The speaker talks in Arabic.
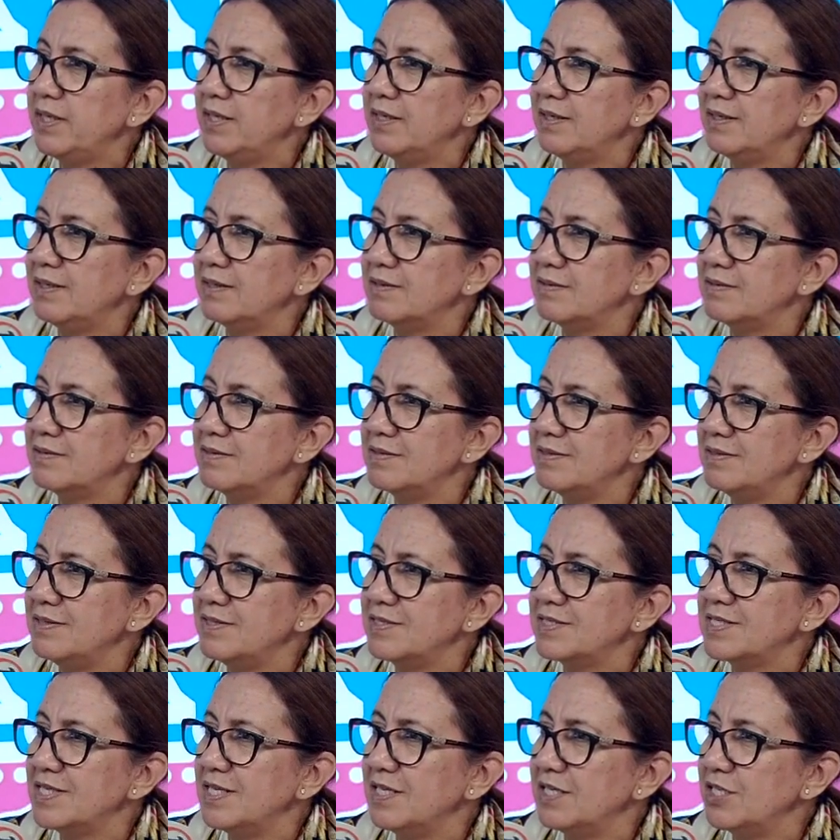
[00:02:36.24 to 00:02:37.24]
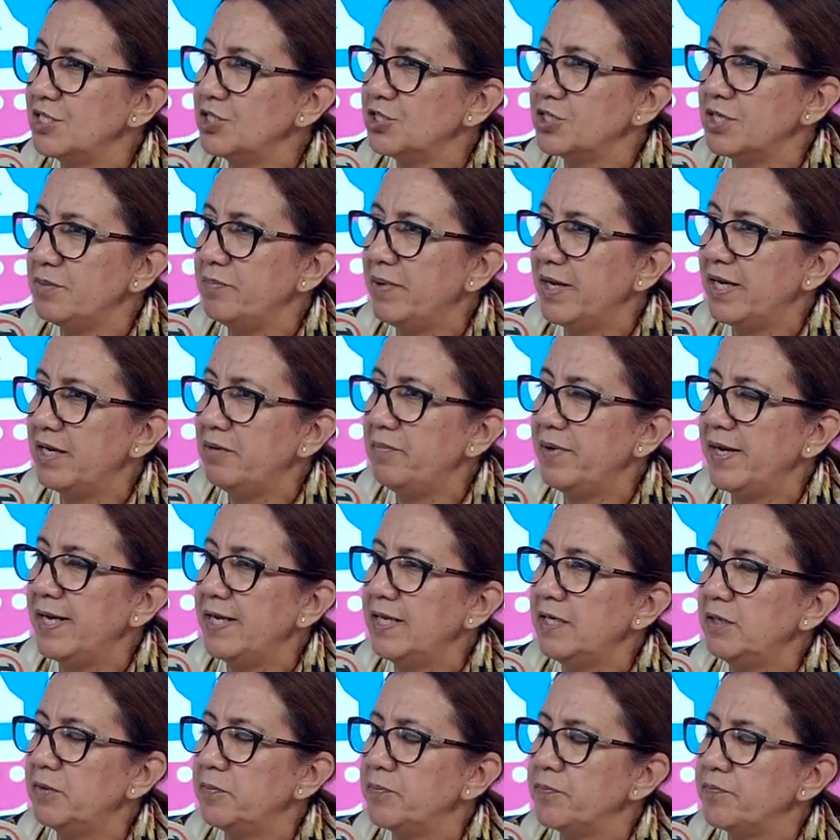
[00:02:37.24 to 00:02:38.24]
أي واحد النساء الرجال بحال
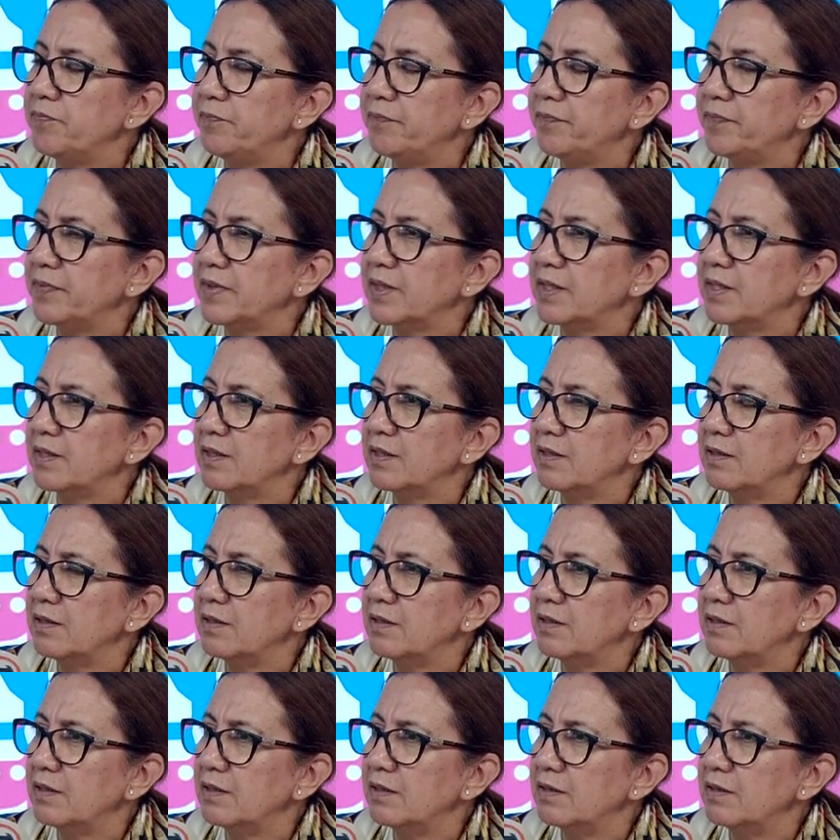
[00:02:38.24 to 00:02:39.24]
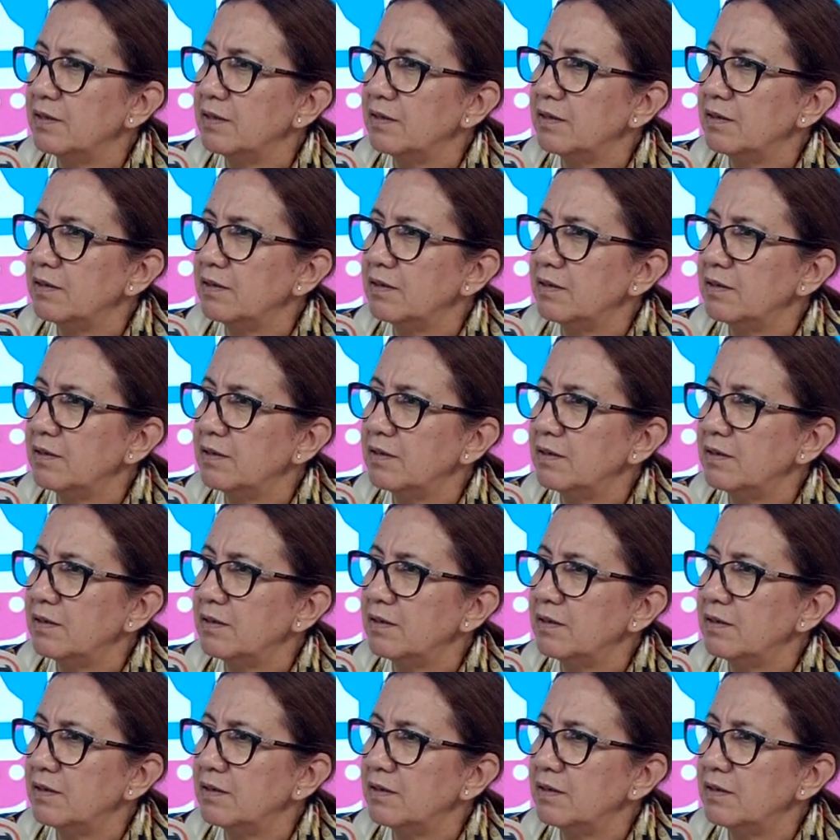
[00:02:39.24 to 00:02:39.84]
بحال النساء على حد